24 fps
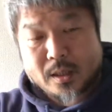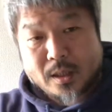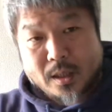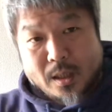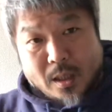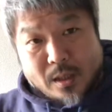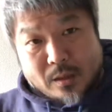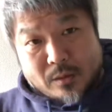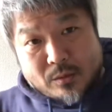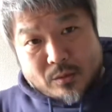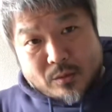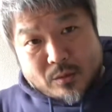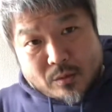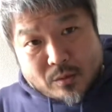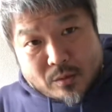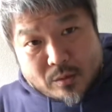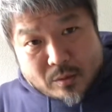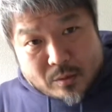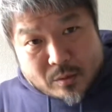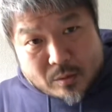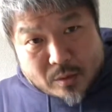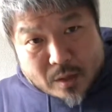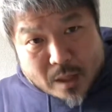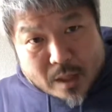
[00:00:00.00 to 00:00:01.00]
あ
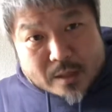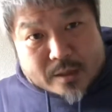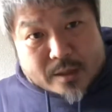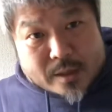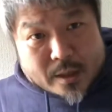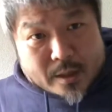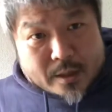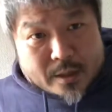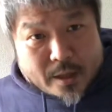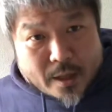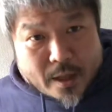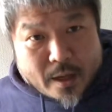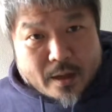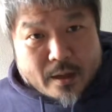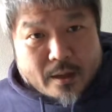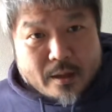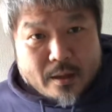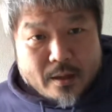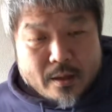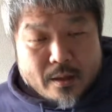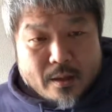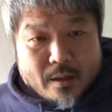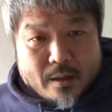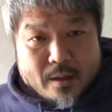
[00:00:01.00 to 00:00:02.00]
の学生にね
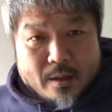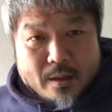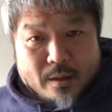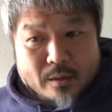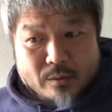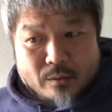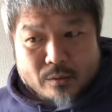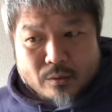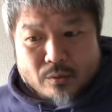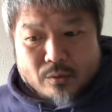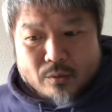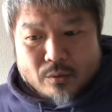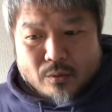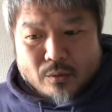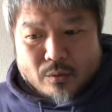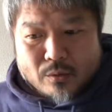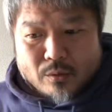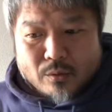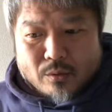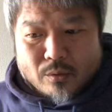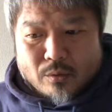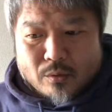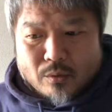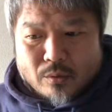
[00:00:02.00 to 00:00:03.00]
えっ
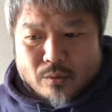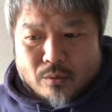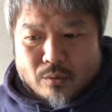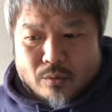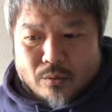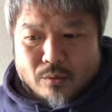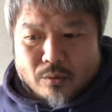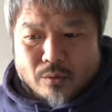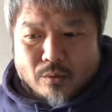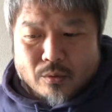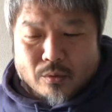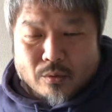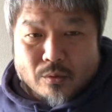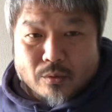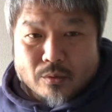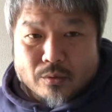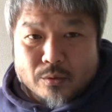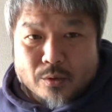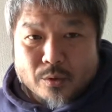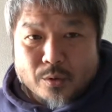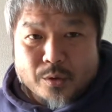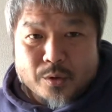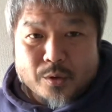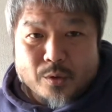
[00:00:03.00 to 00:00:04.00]
と
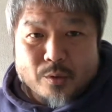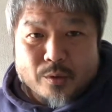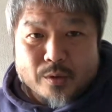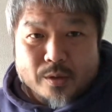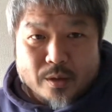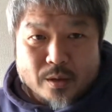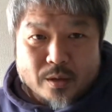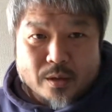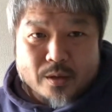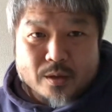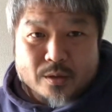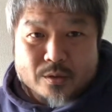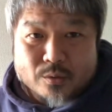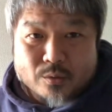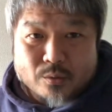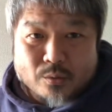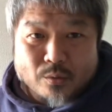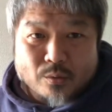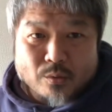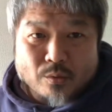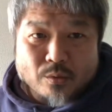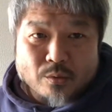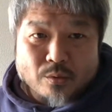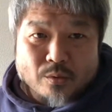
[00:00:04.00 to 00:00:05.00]
より良いそ
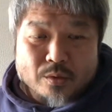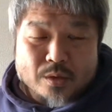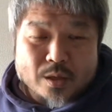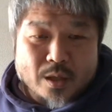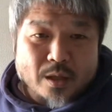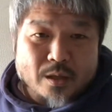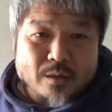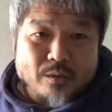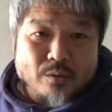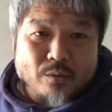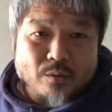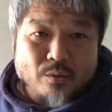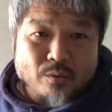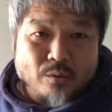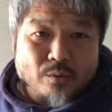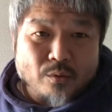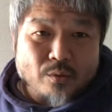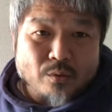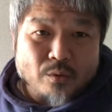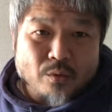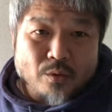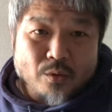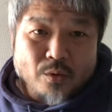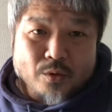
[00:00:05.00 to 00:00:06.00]
の採用
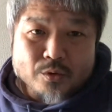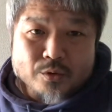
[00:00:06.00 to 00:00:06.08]
の